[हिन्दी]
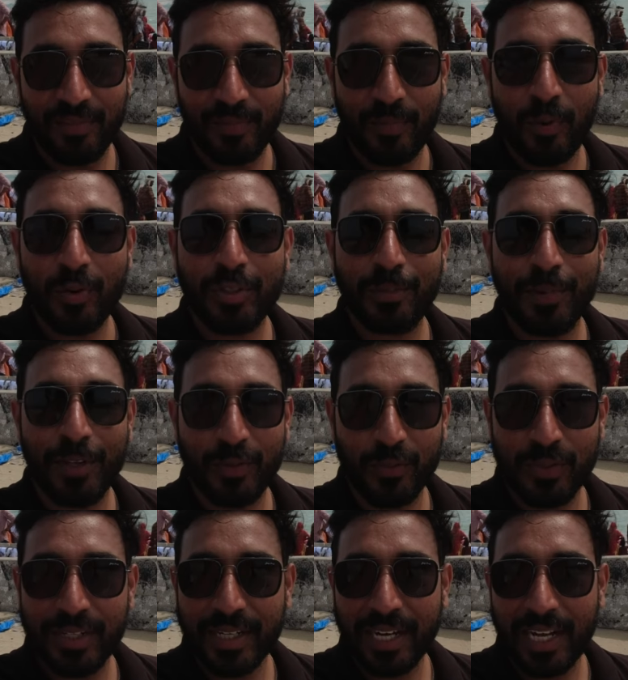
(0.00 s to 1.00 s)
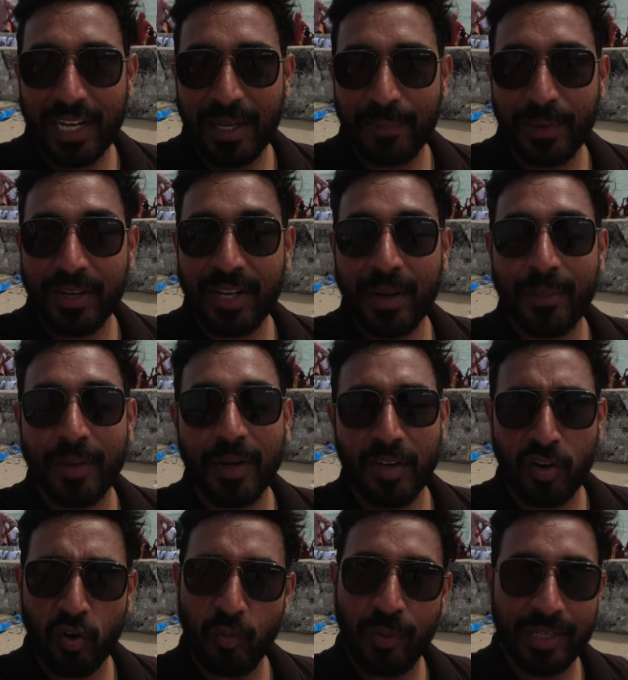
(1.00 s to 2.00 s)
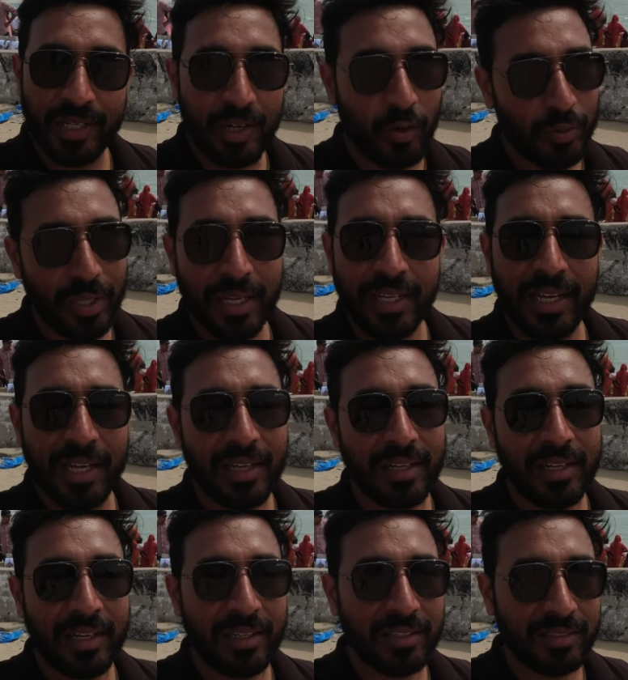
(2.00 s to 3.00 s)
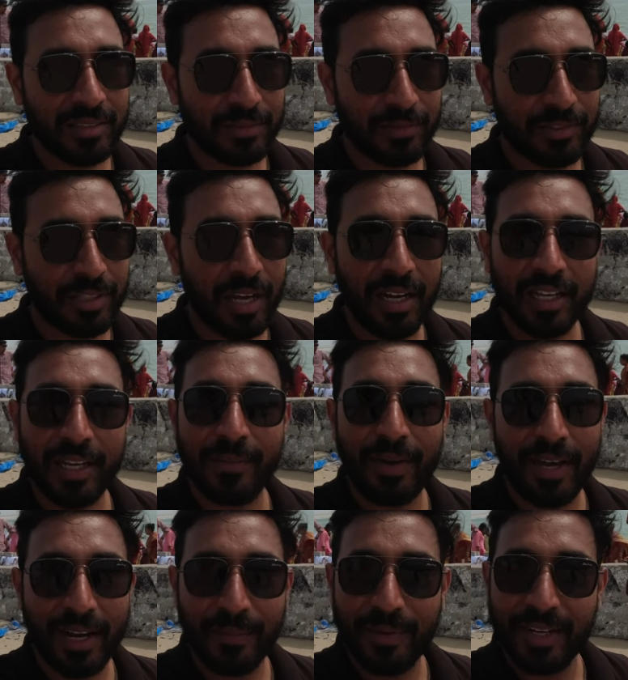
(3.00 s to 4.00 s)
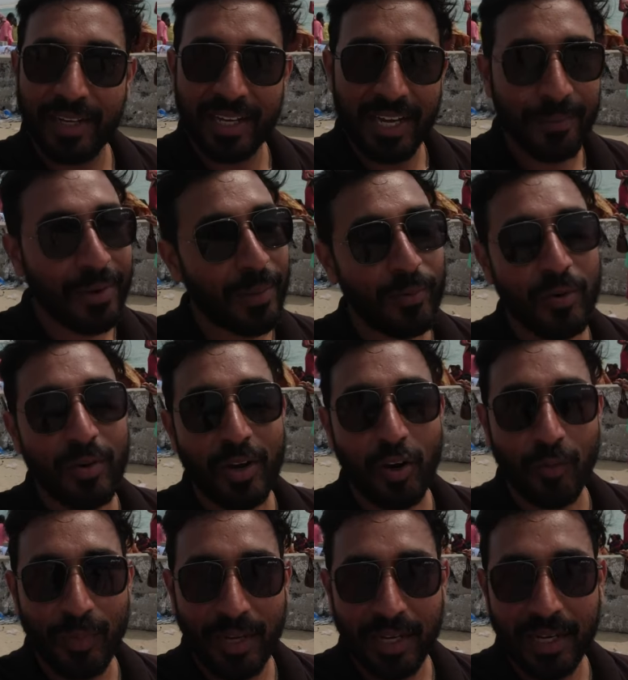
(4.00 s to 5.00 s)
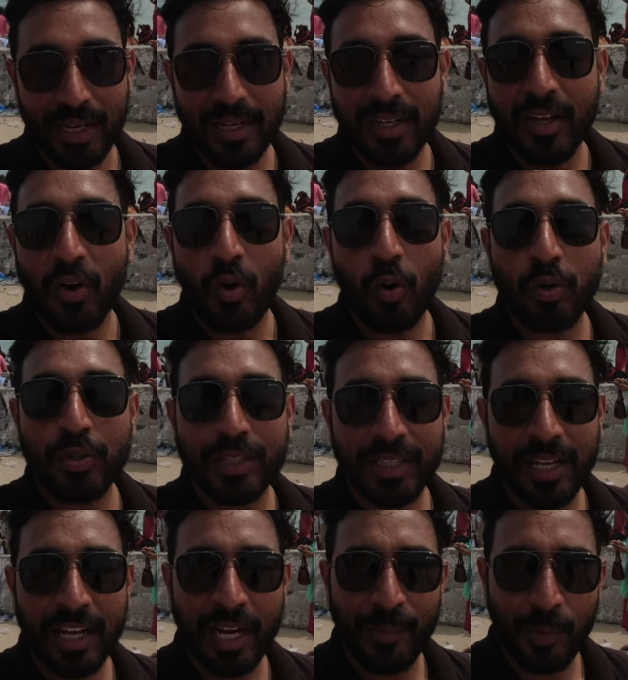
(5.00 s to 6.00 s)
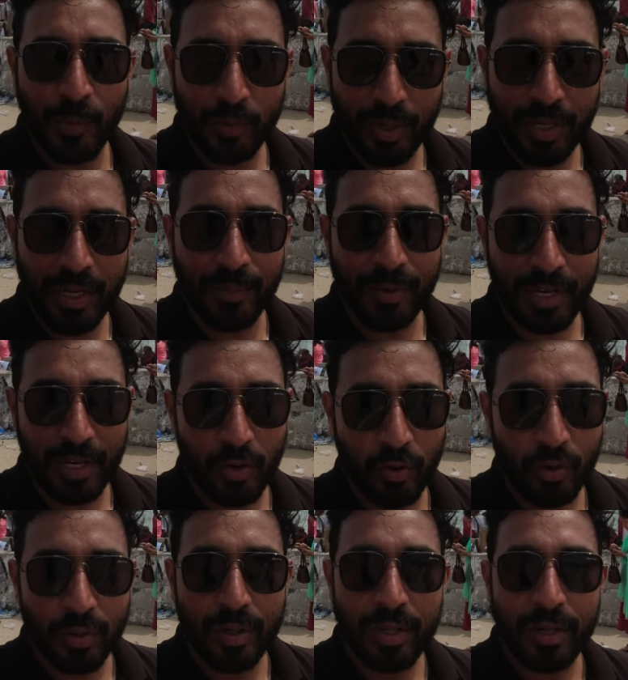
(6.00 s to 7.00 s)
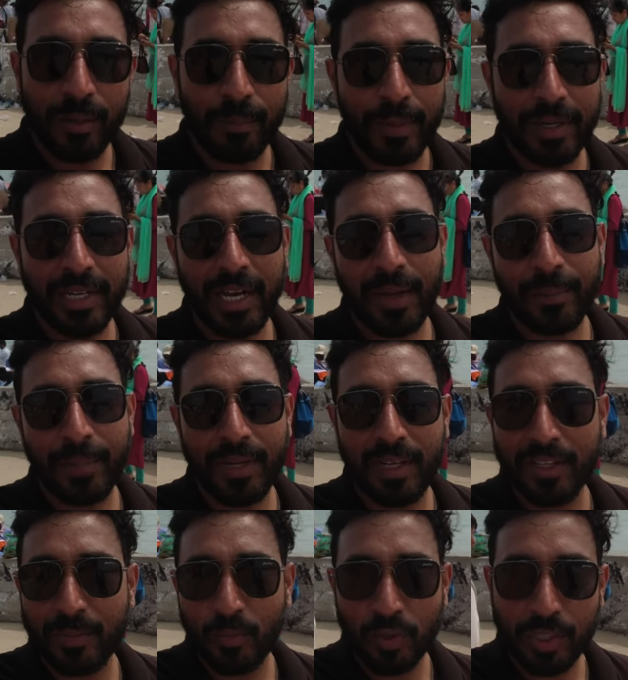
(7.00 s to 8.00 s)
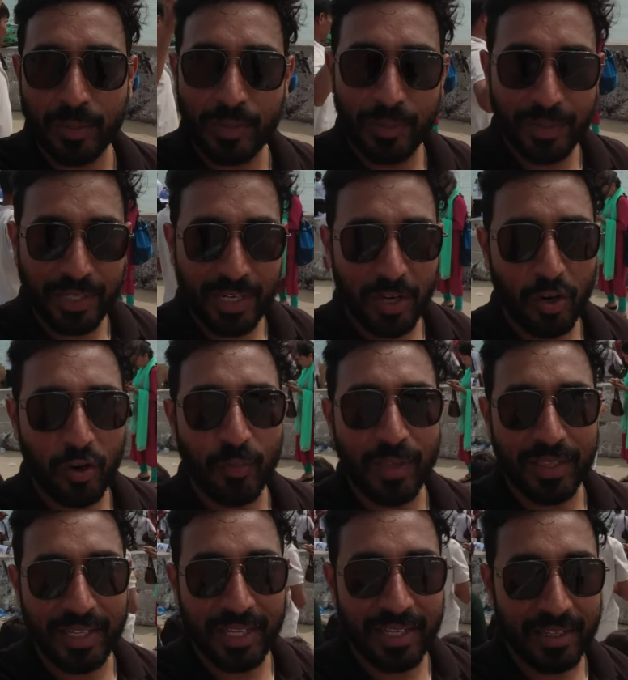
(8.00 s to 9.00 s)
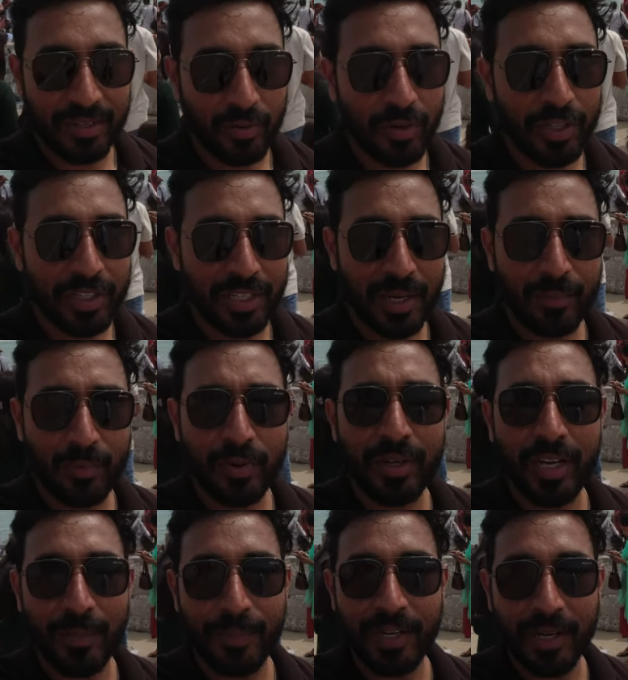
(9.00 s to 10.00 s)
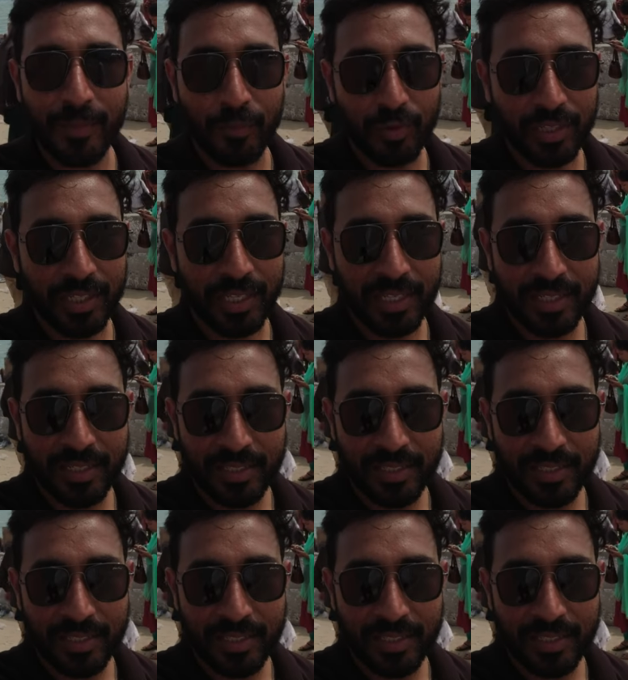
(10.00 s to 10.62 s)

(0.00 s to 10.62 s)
बहुत ही पीसफुल जगह है पर यहाँ पे क्राउड हमेशा होता ही है साल के बारह महीने यहाँ पे आपको क्राउड मिलेगा हो सकता है गर्मी में थोड़ा कम क्राउड हो पर यहाँ पे इस मौसम में हमेशा क्राउड मिलता है क्योंकि इस टाइम थोड़ी गर्मी कम होती है